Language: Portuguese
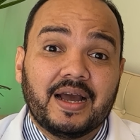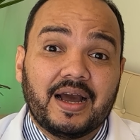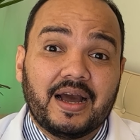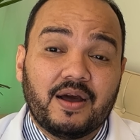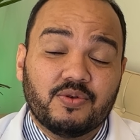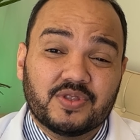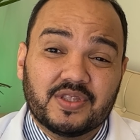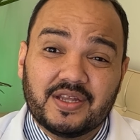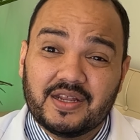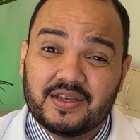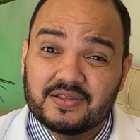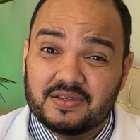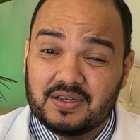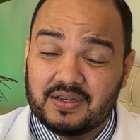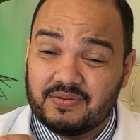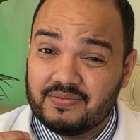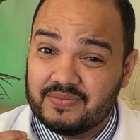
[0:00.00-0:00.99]
a
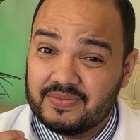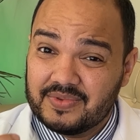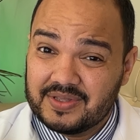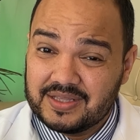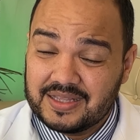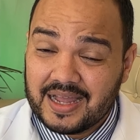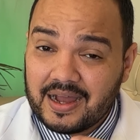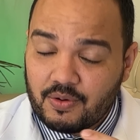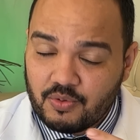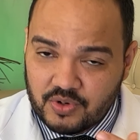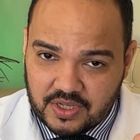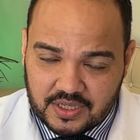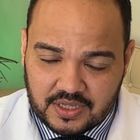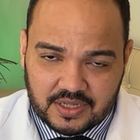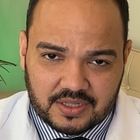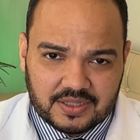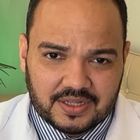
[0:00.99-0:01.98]
alteração da
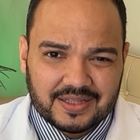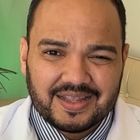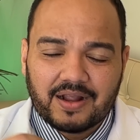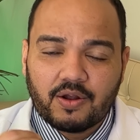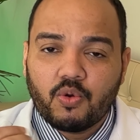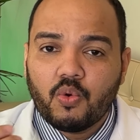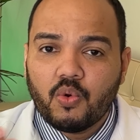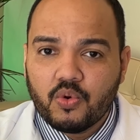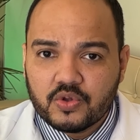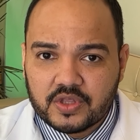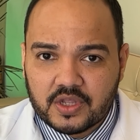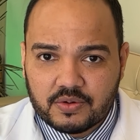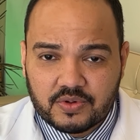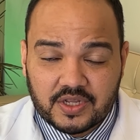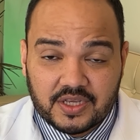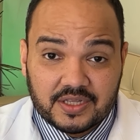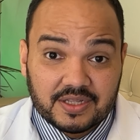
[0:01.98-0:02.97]
urina, da cor da
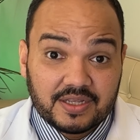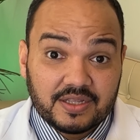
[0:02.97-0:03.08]
urina.